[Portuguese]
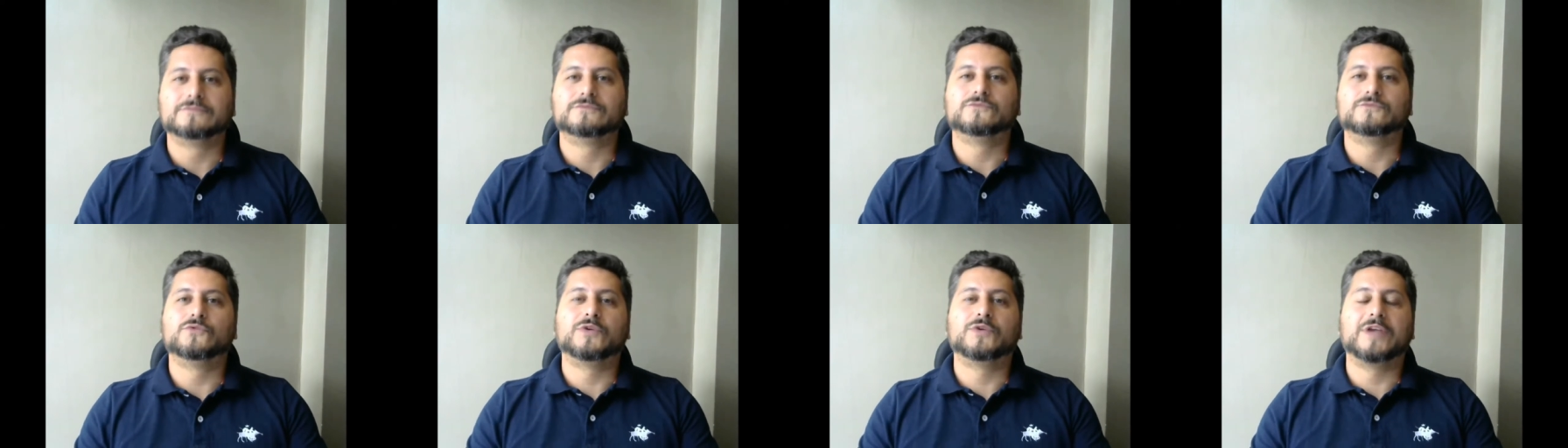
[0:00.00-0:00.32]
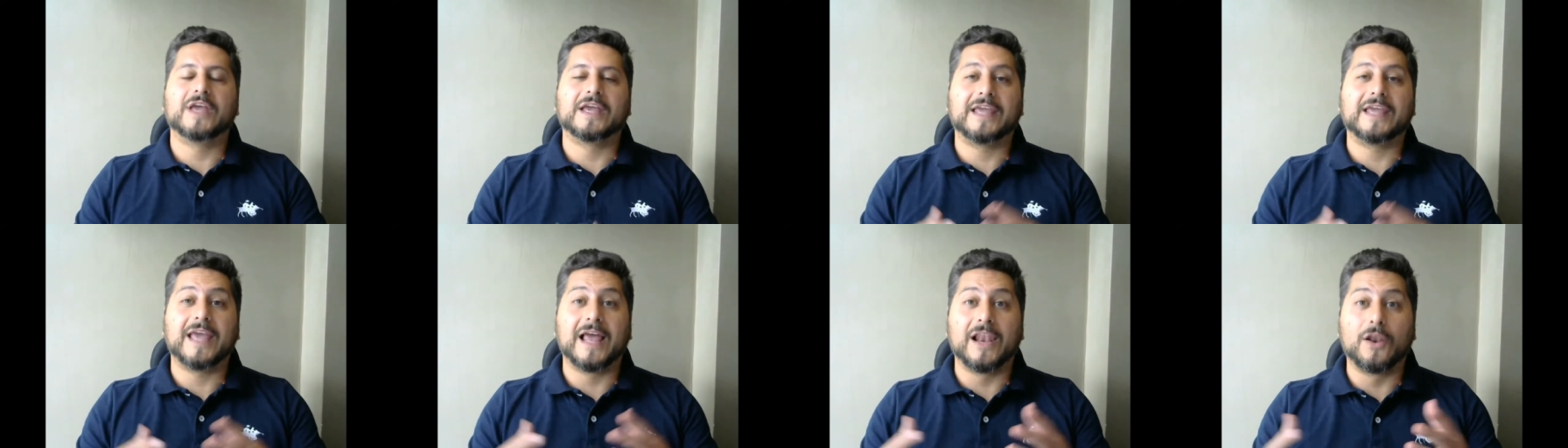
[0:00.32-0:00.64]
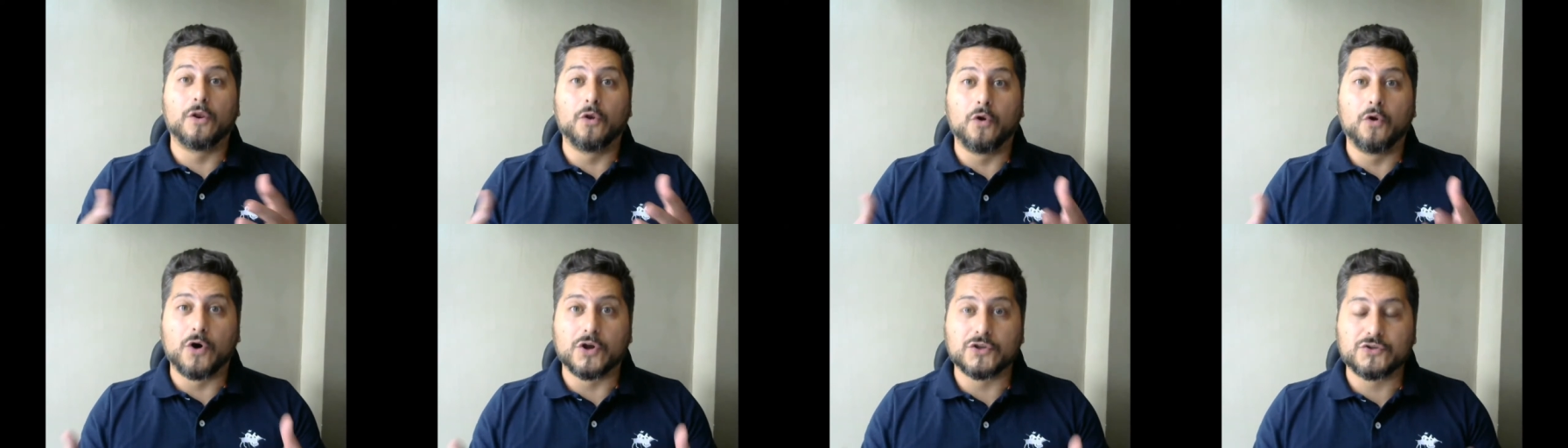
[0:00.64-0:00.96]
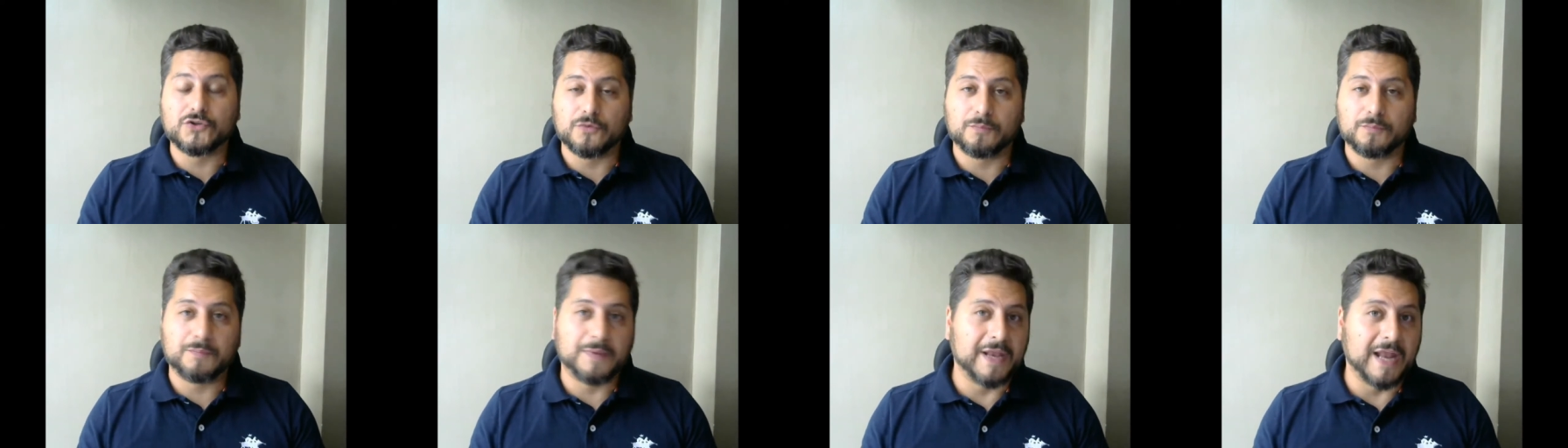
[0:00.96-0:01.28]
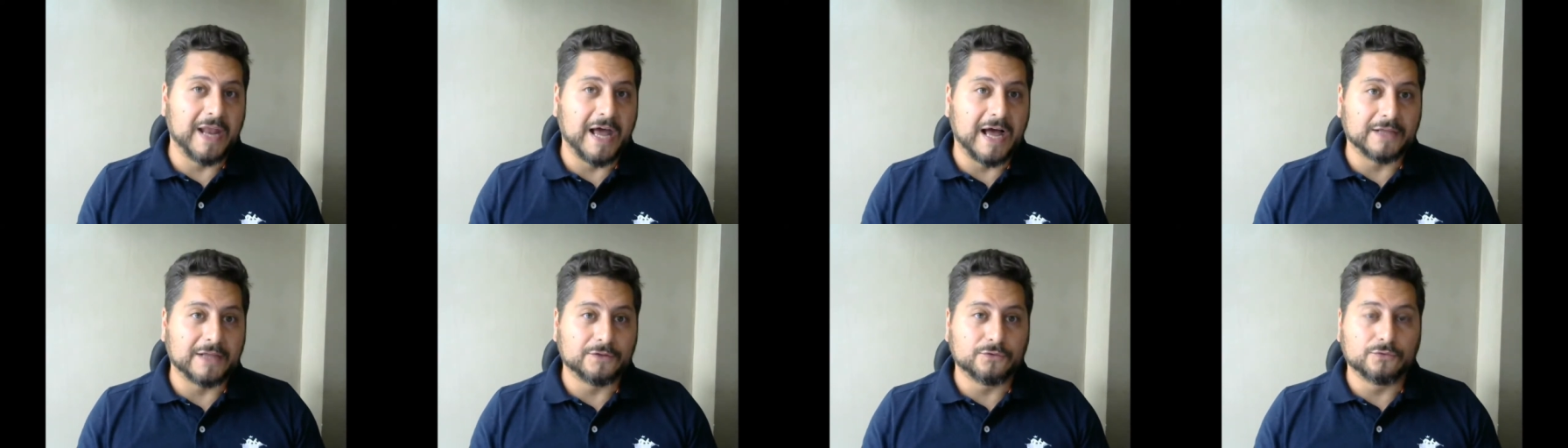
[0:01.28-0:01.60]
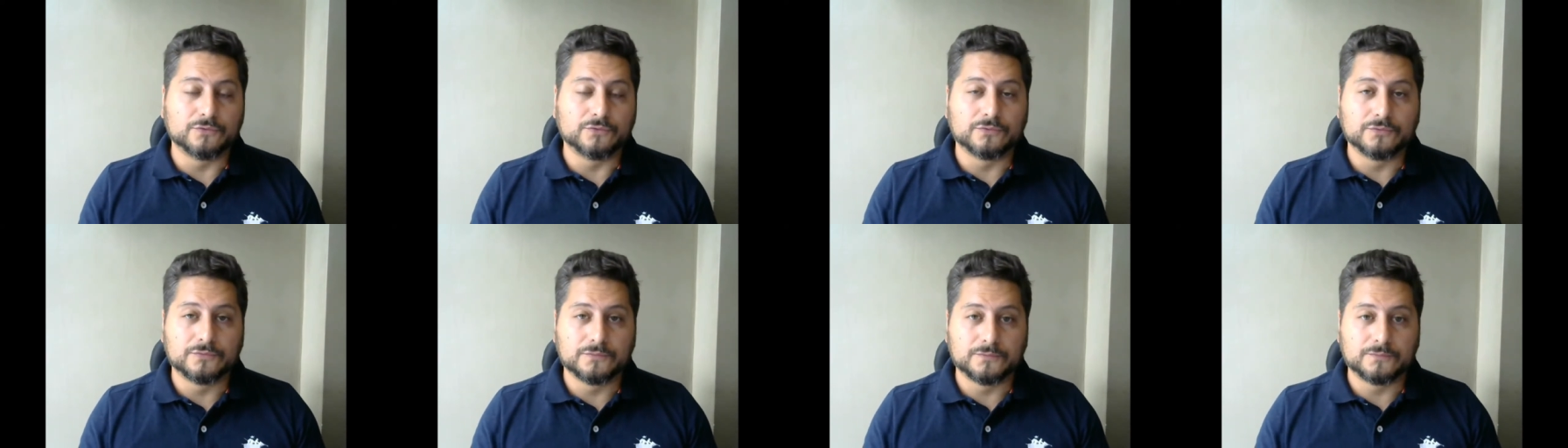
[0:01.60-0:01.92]
O que, que é lote
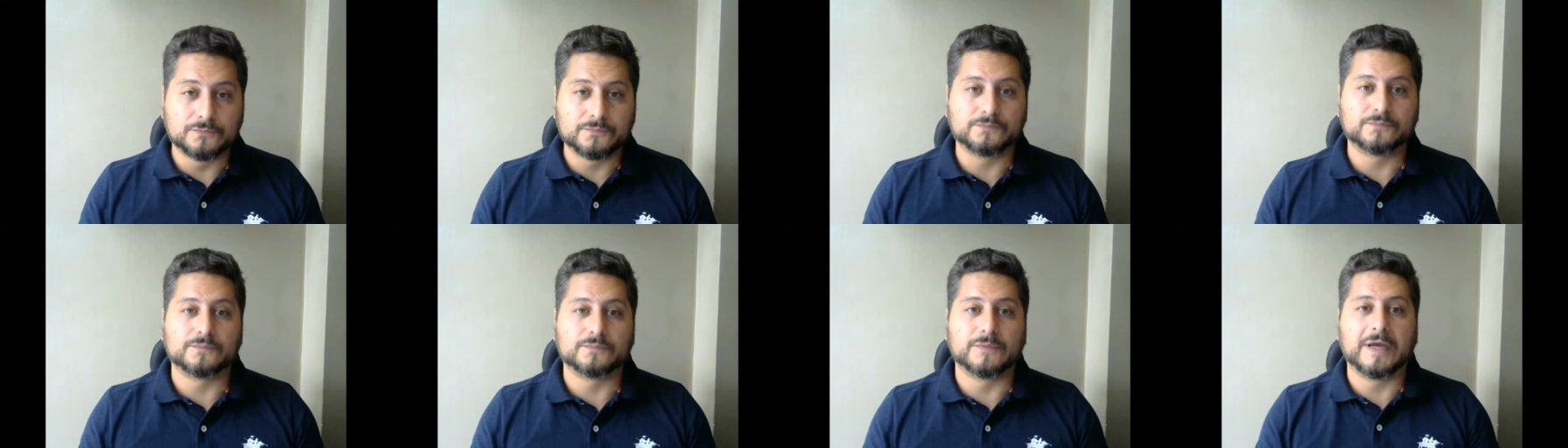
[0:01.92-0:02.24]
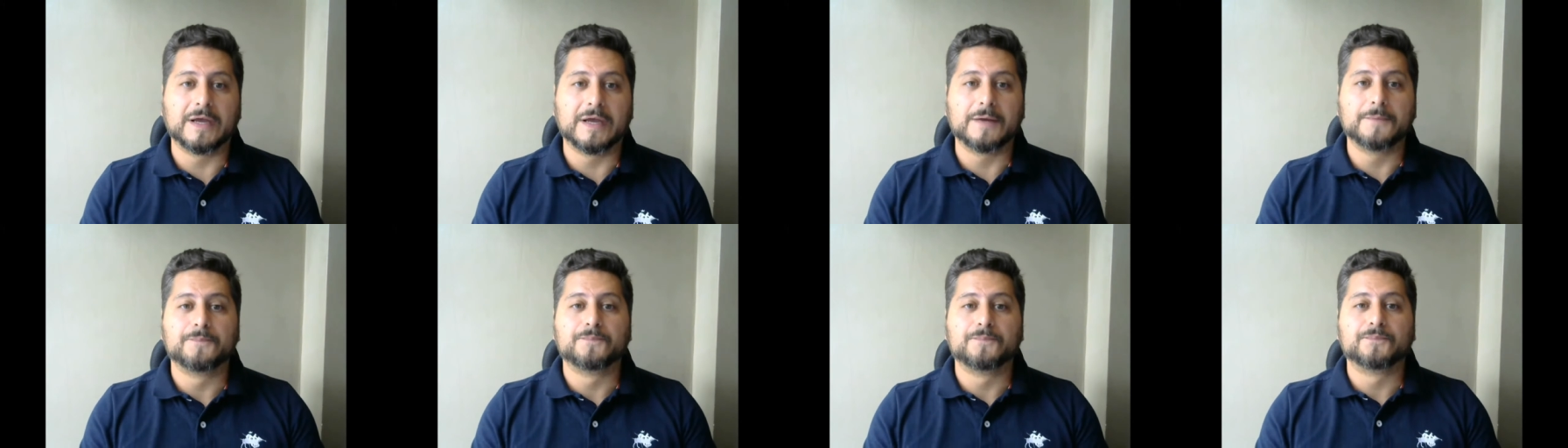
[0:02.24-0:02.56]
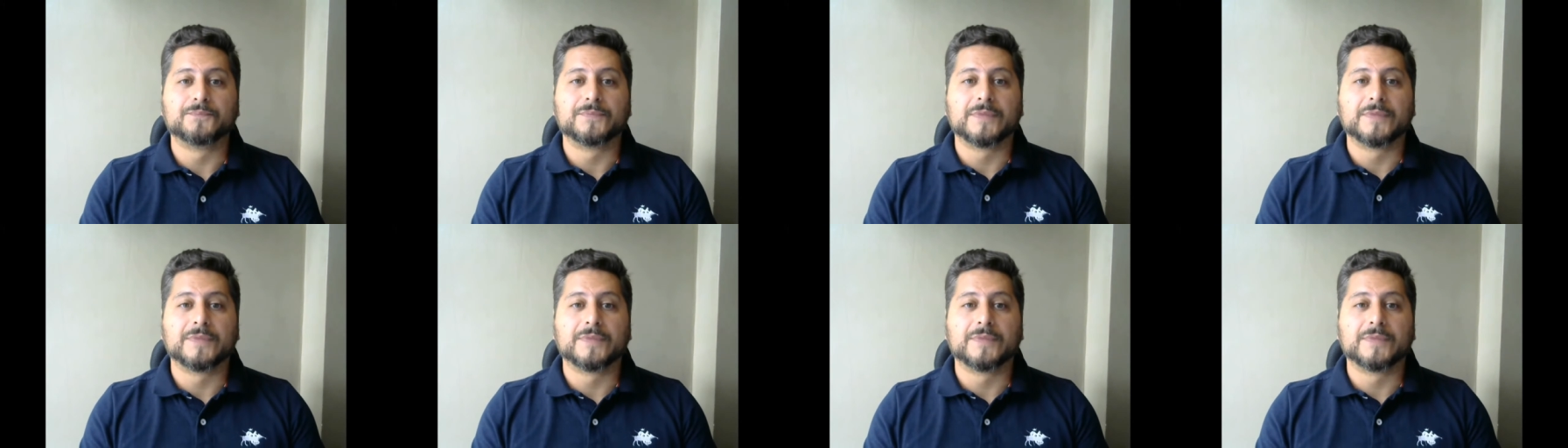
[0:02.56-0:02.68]
operado? Né?